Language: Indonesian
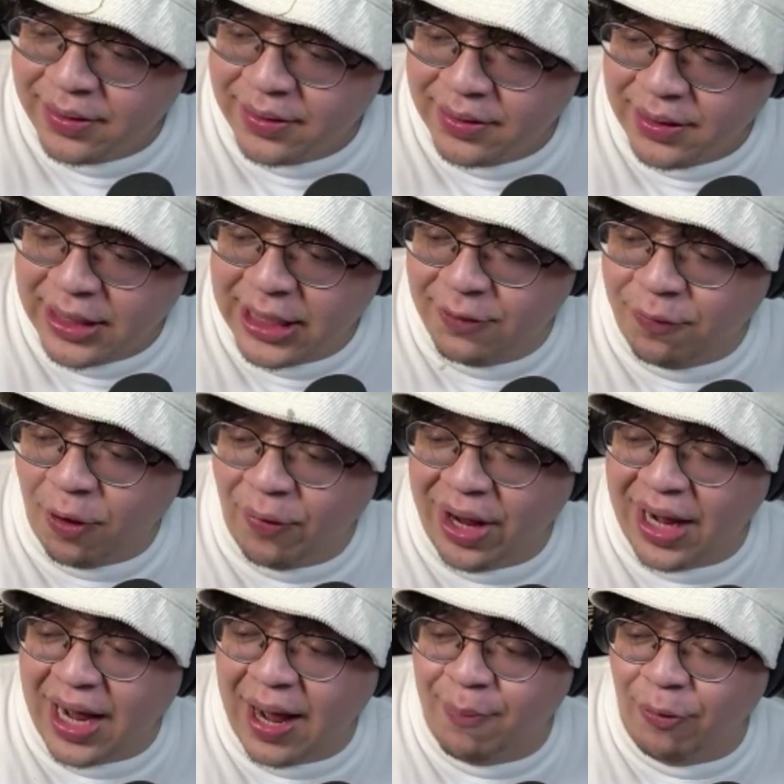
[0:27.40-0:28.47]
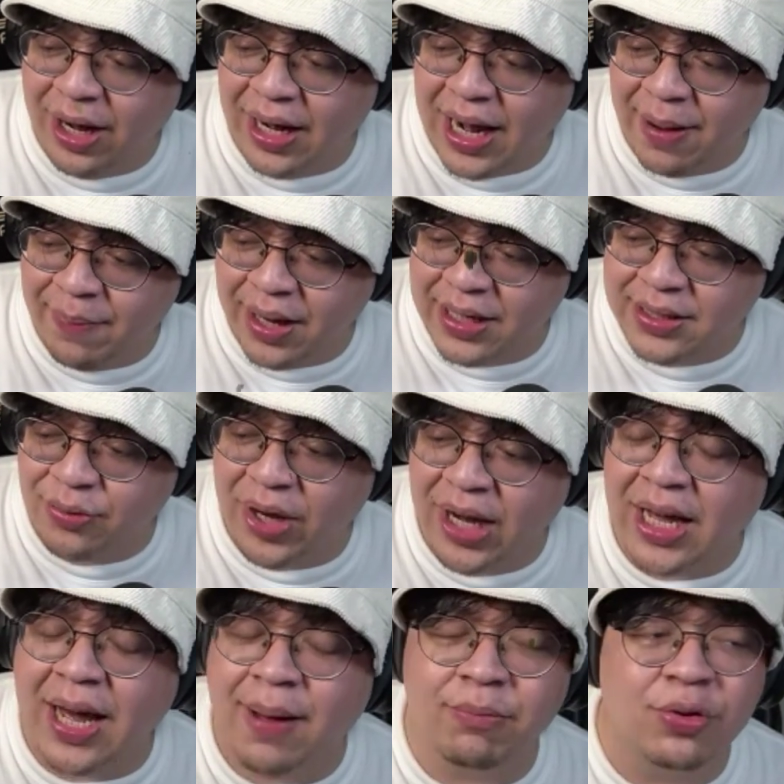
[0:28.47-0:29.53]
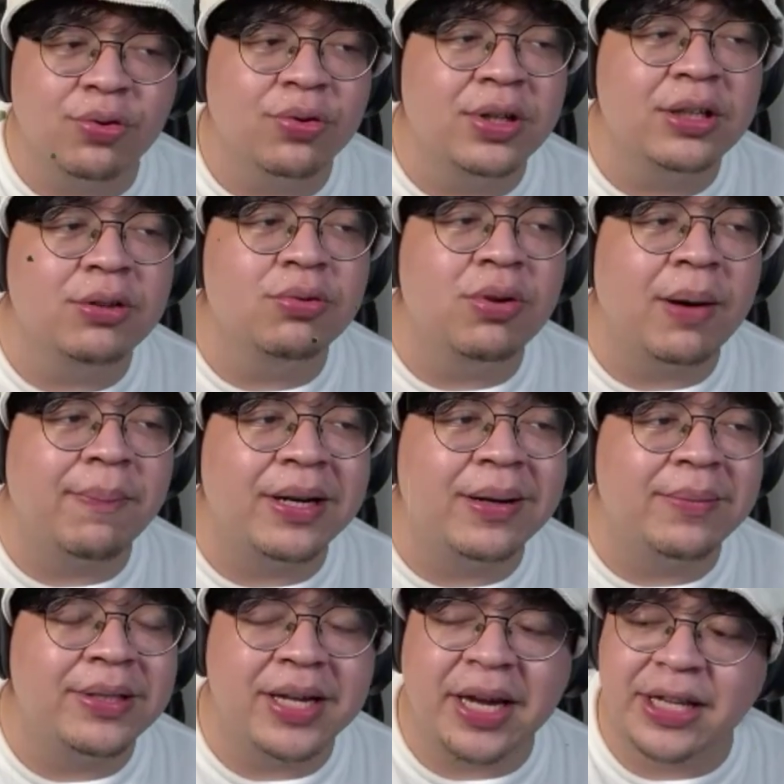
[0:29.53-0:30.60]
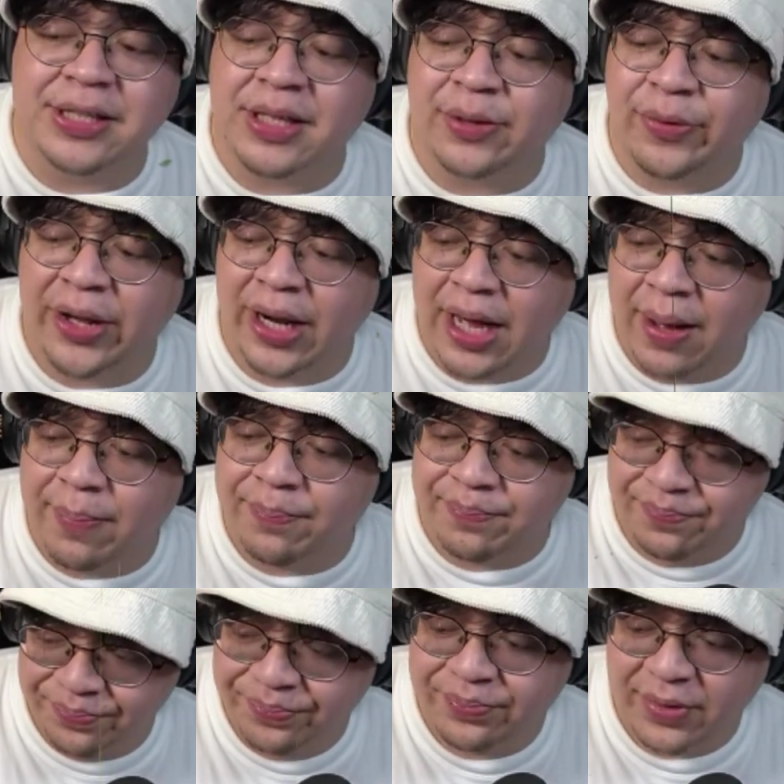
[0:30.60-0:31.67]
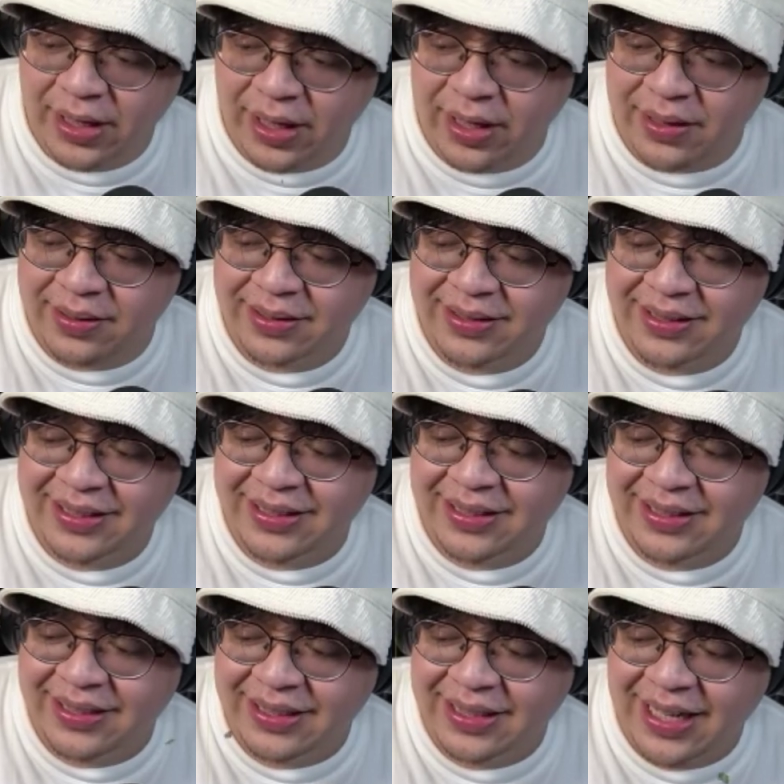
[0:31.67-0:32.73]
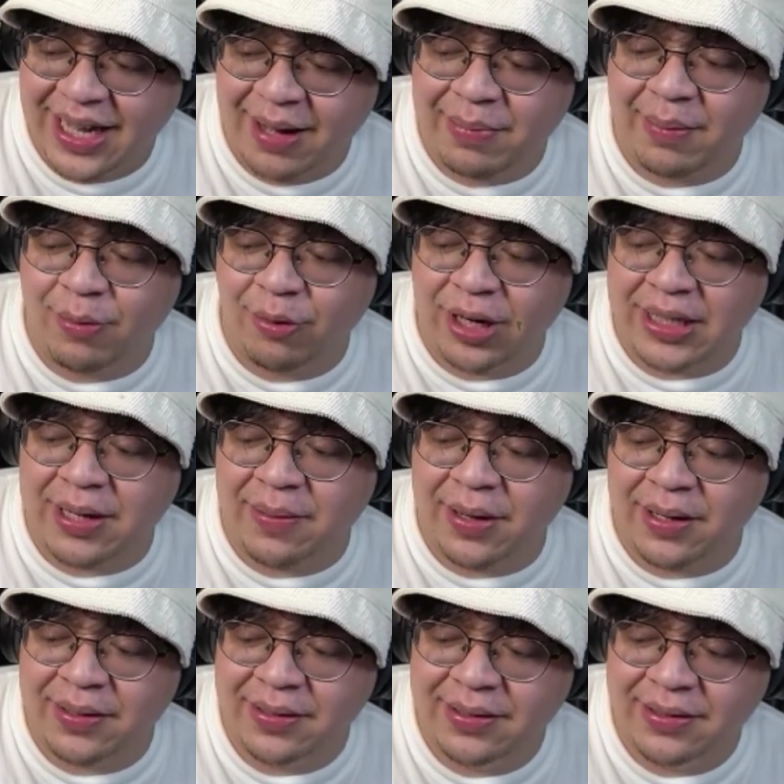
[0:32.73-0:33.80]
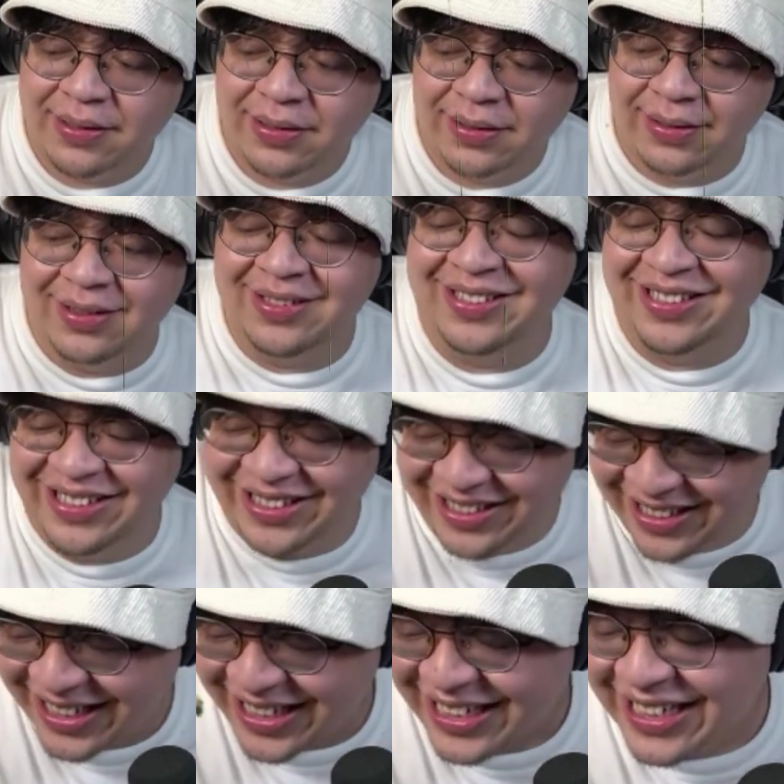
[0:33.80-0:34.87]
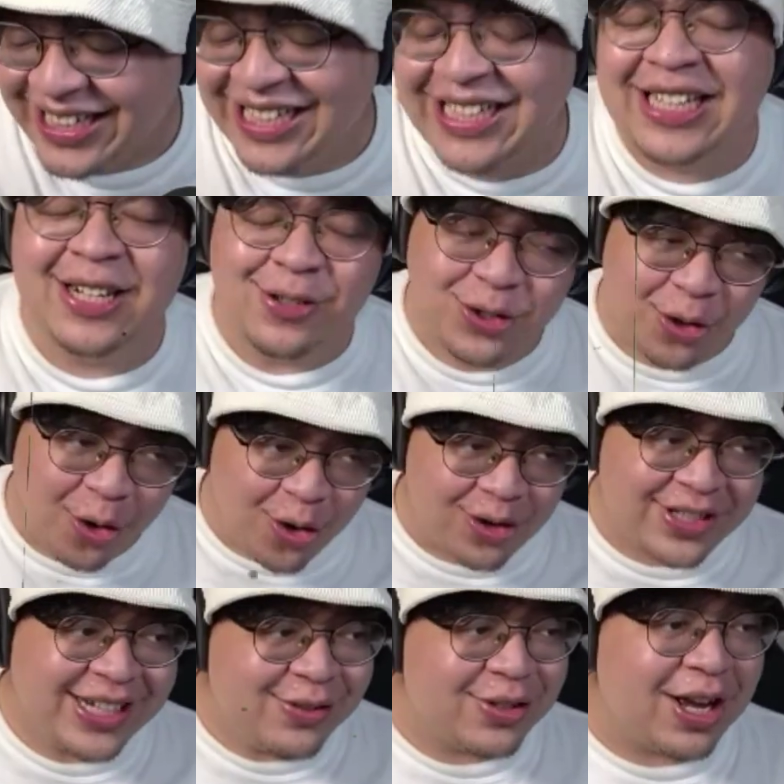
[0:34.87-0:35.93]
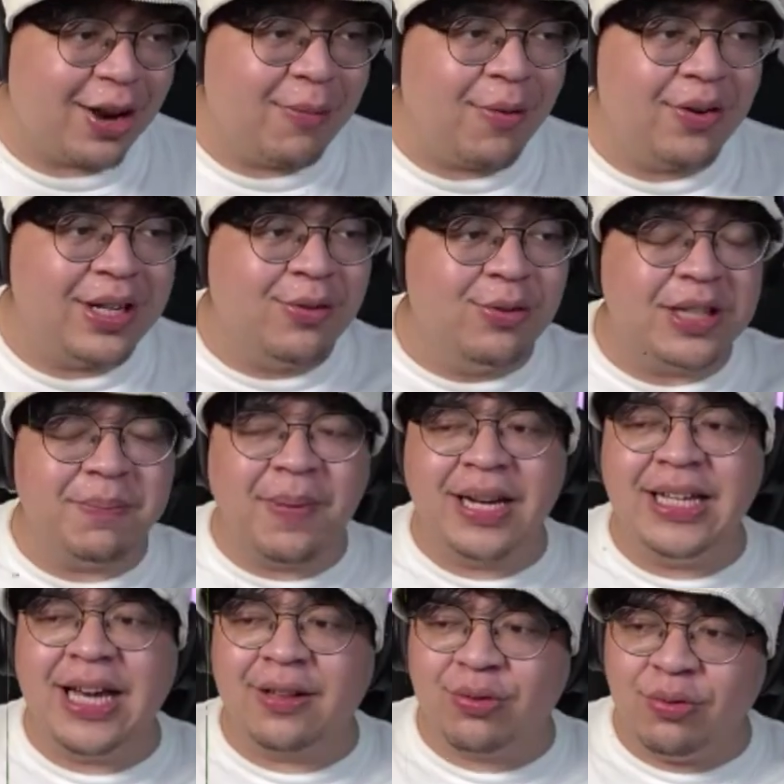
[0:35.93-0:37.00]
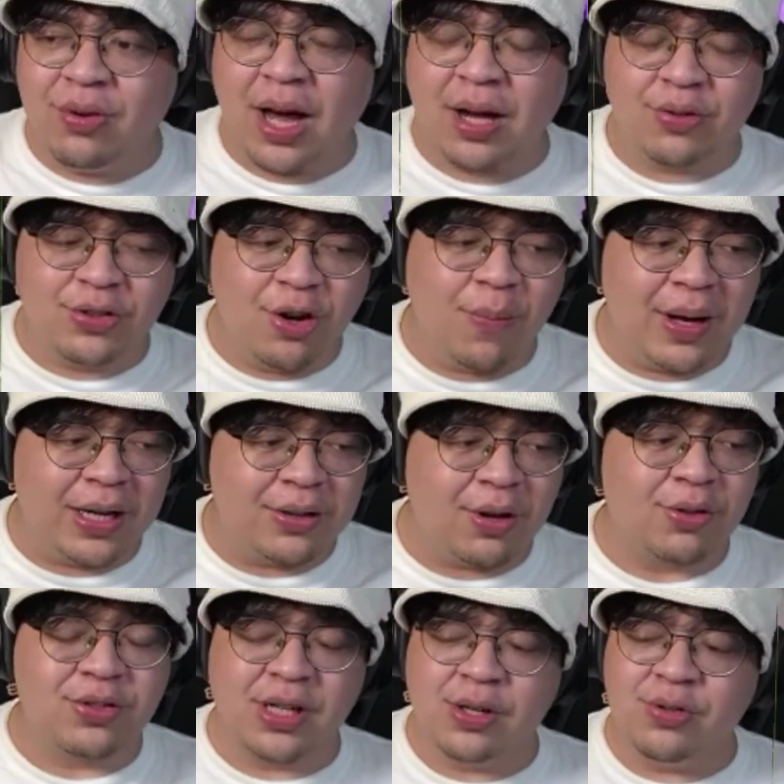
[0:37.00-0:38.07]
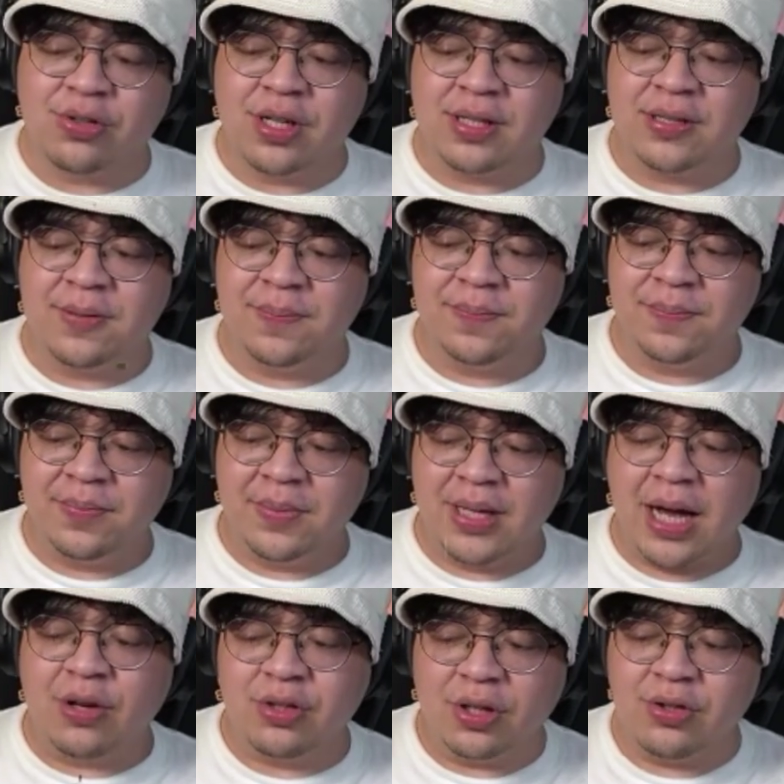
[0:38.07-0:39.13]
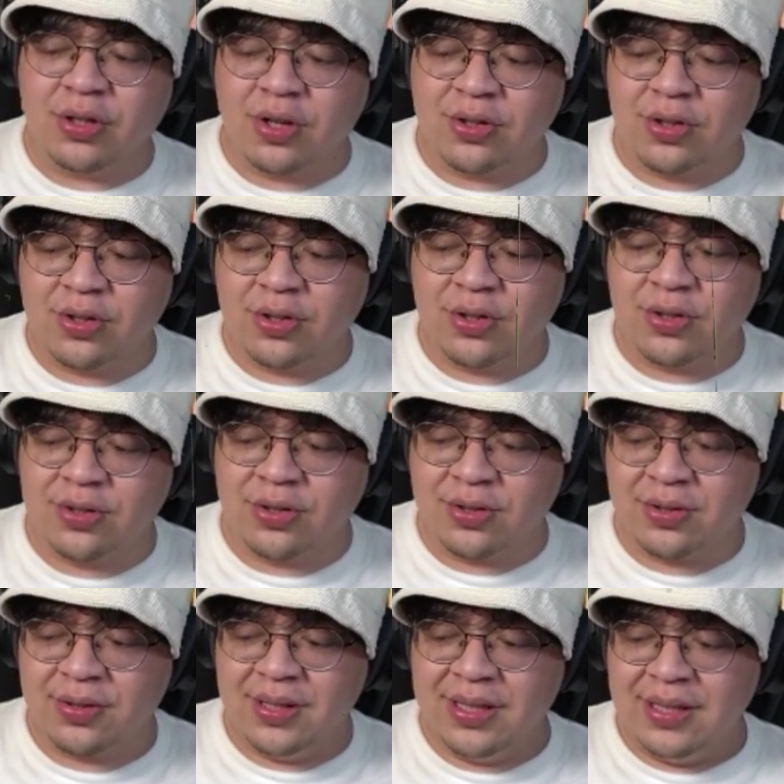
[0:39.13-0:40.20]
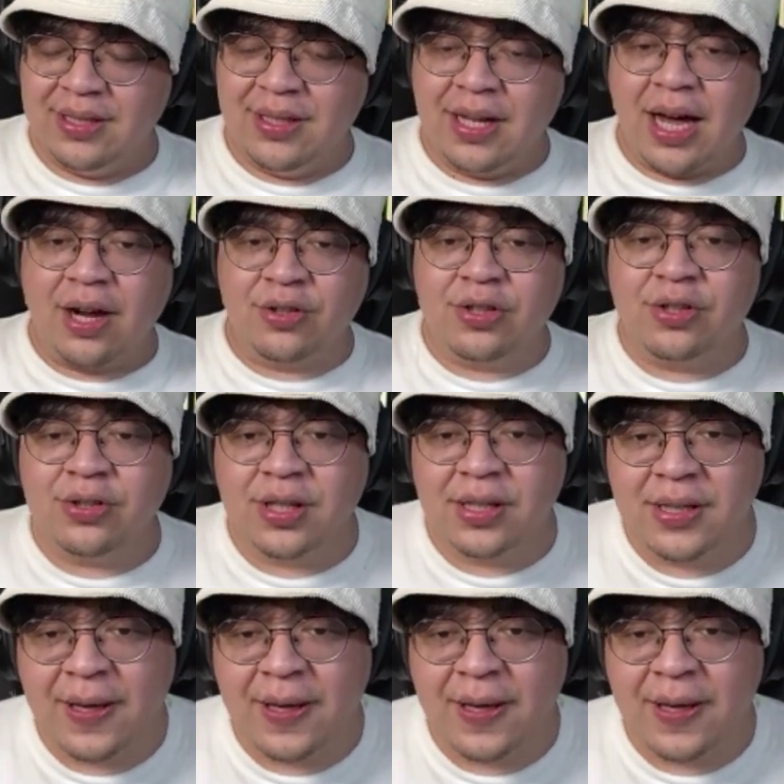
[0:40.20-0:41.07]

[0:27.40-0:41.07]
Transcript: Info welcome welcome Mas, welcome tuh. Itu apa namanya? Keset welcome. Ya. Apa mau nanya apa? Serius, Cok. Serius kalau mau diikutin media tuh harus jawabannya tuh harus serius, guys. Harus serius, harus serius, harus. Harus serius, guys.